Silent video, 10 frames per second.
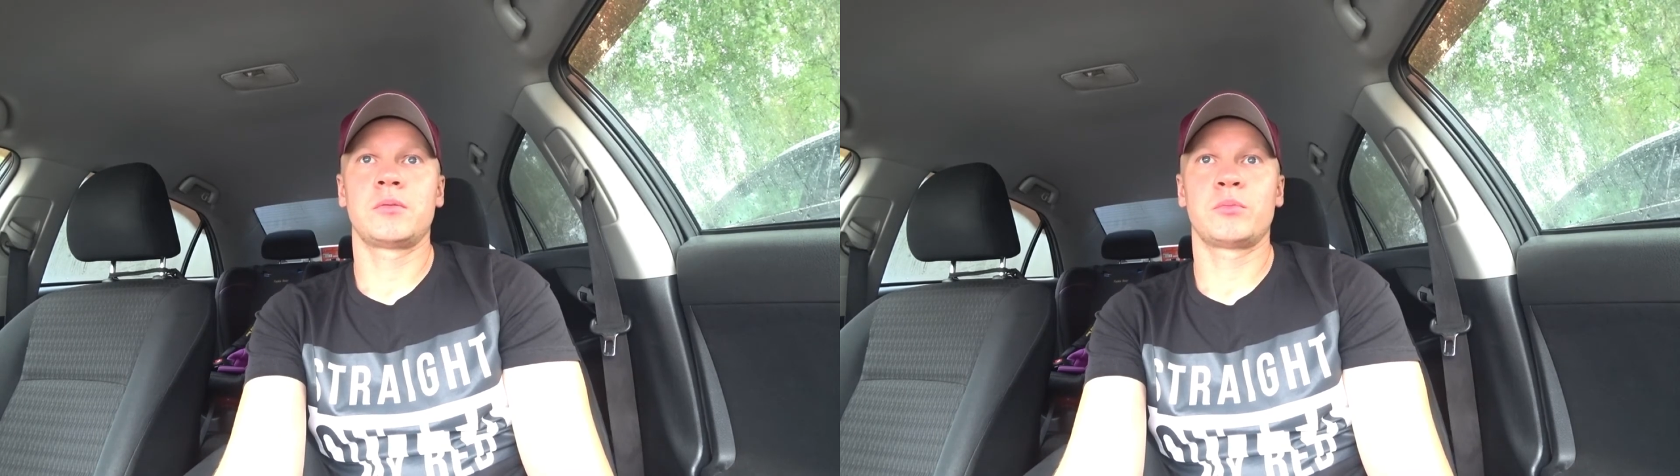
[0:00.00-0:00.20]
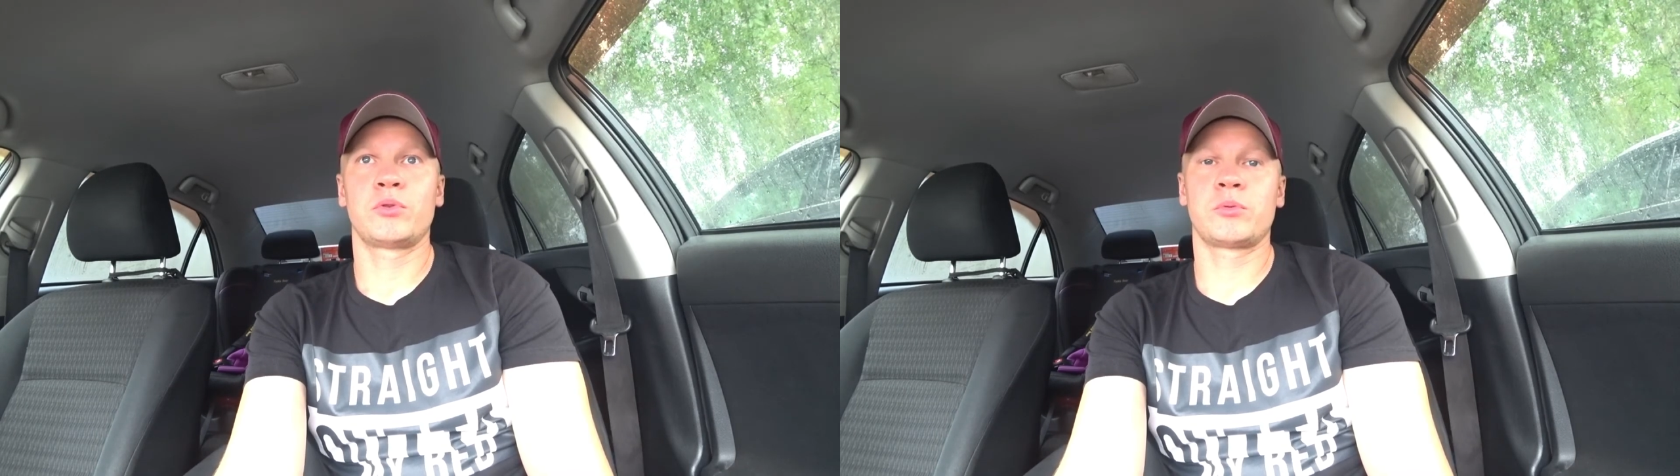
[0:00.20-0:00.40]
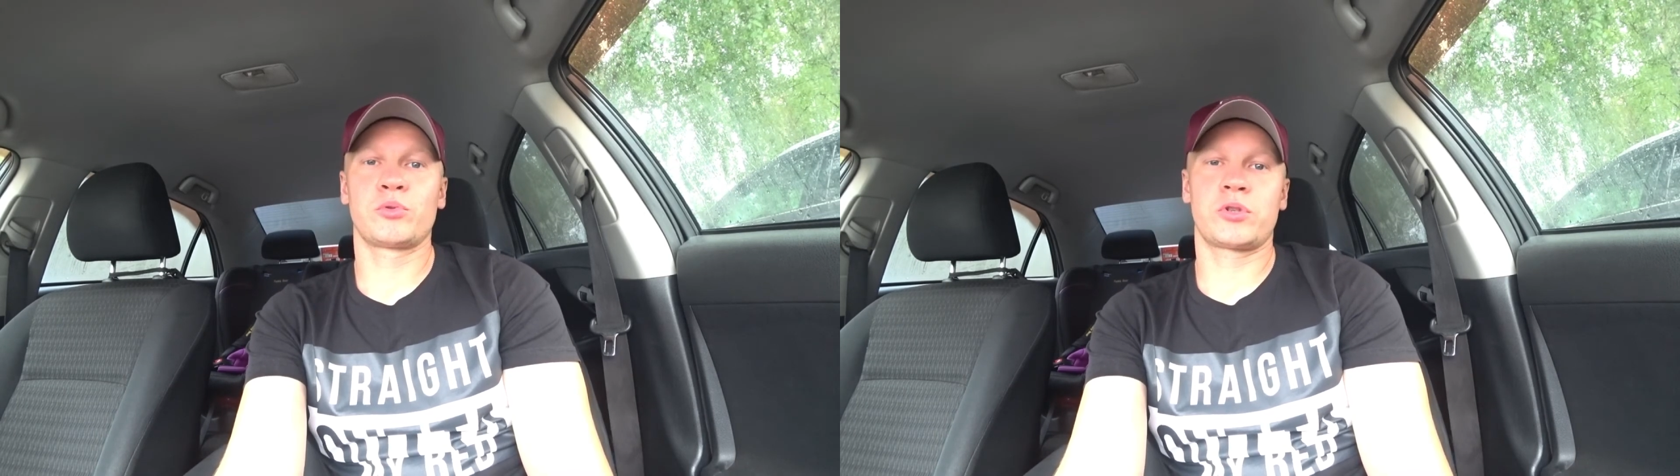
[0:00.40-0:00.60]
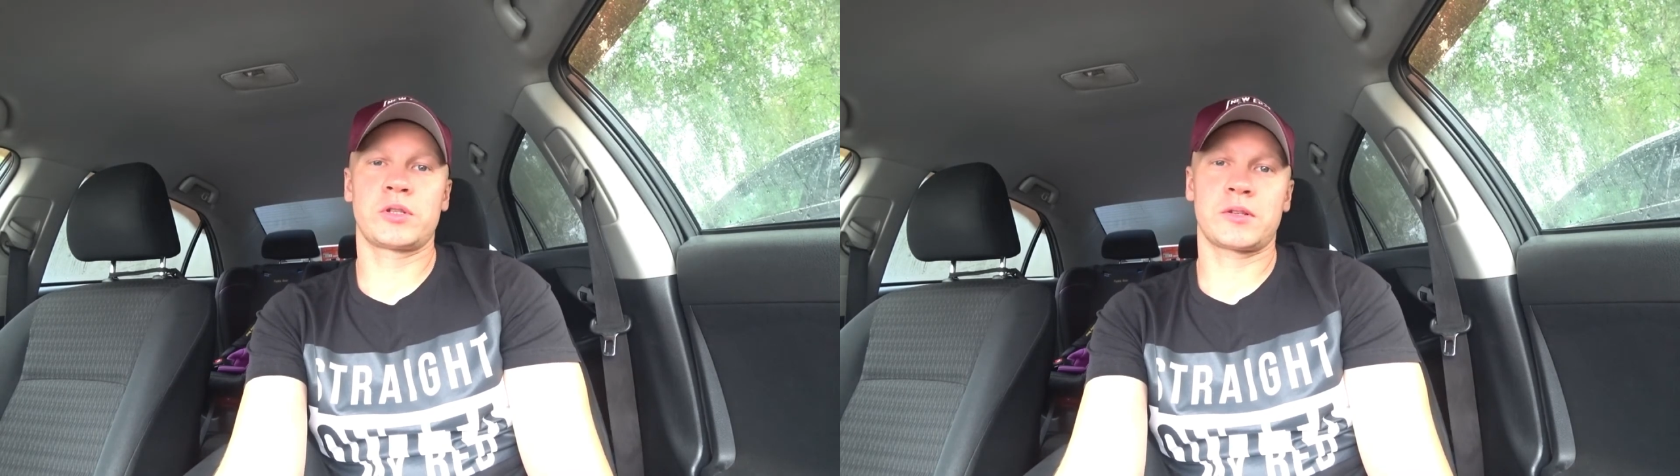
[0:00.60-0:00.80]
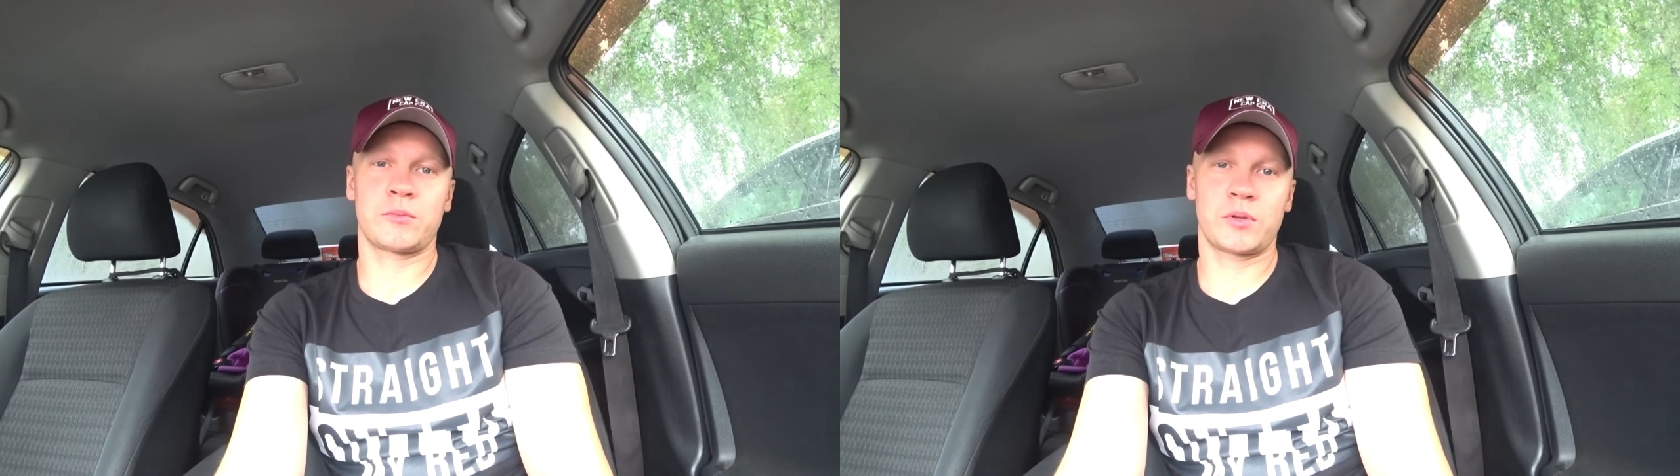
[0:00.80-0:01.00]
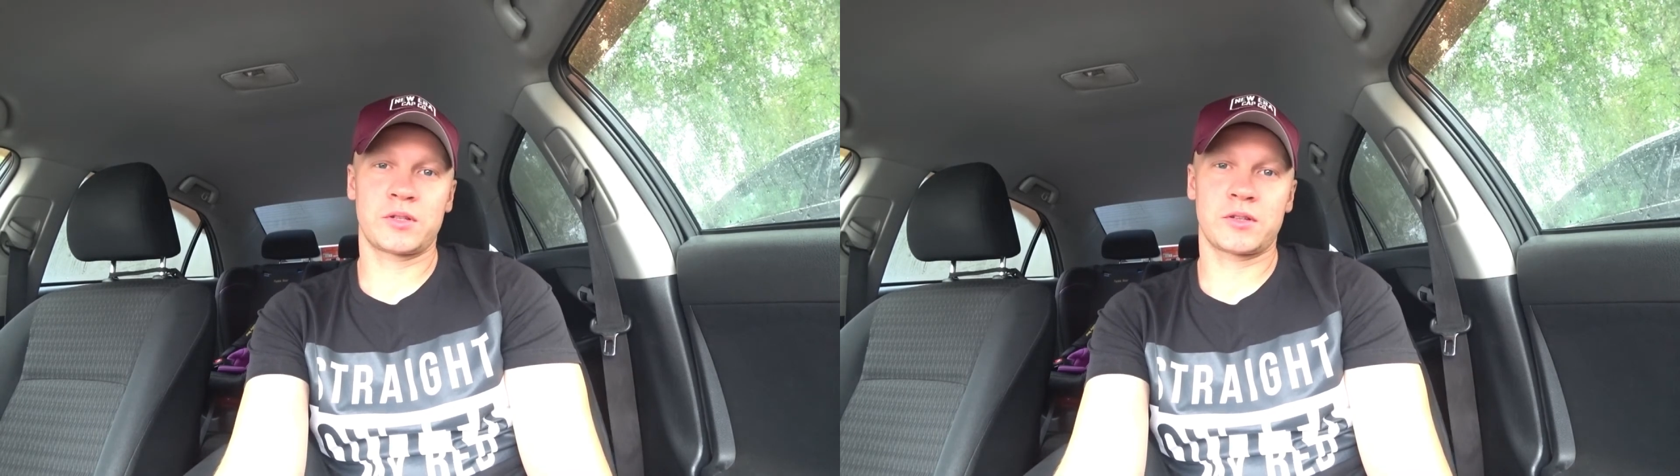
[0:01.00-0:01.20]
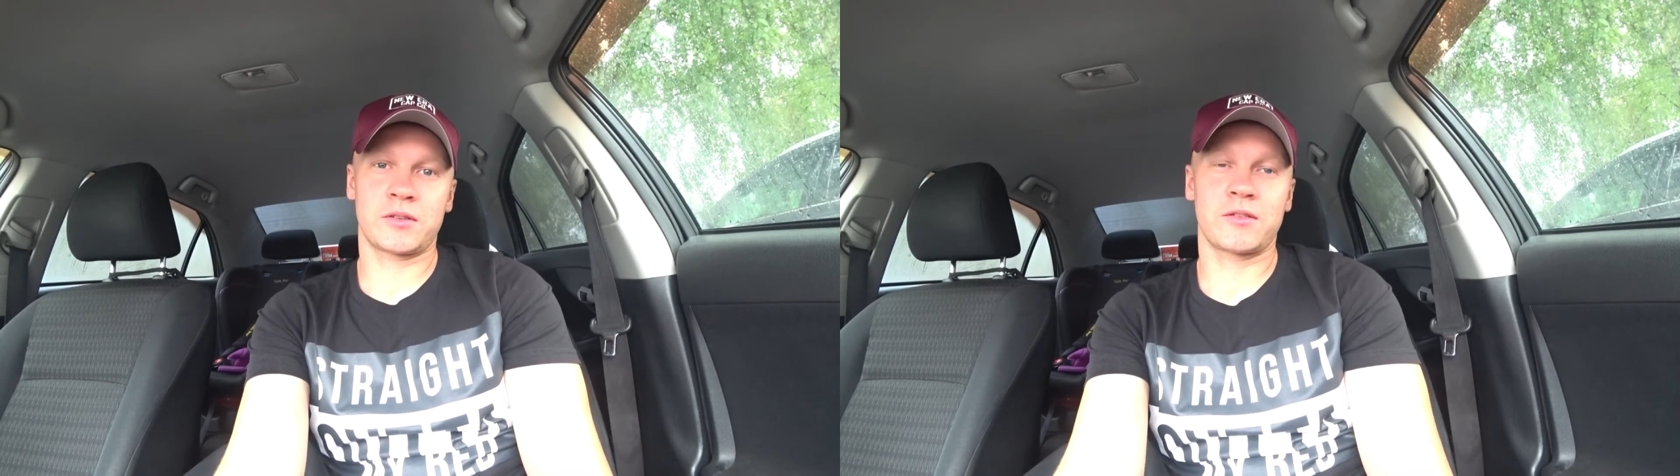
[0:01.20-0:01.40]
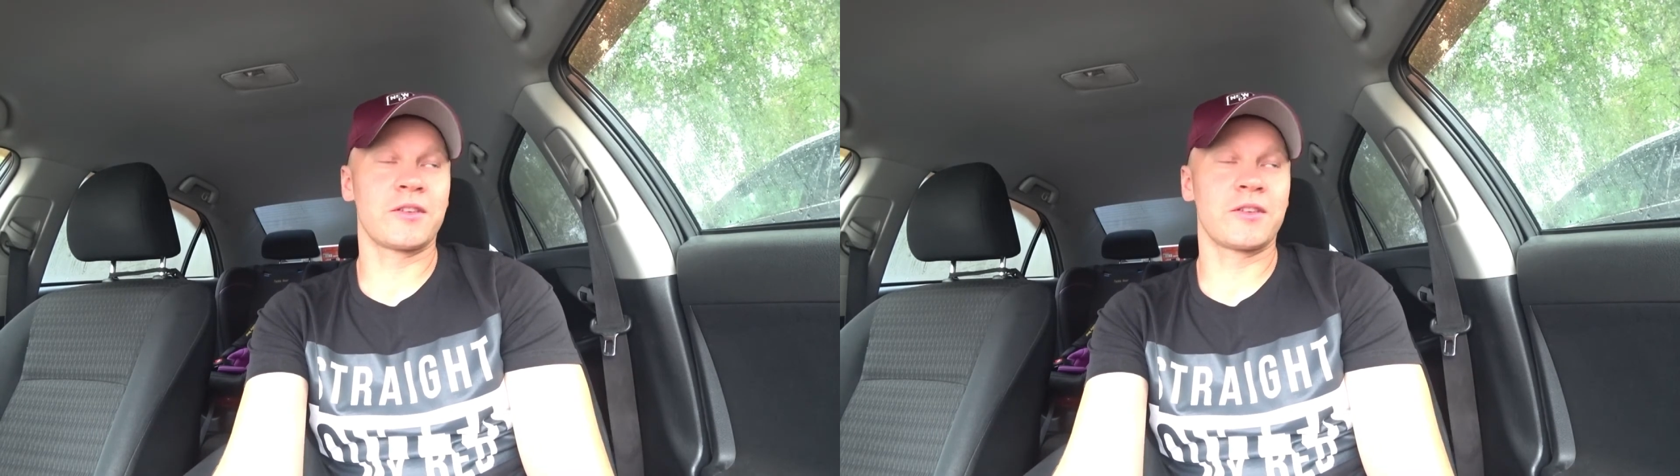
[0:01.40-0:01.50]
Будем учиться вместе.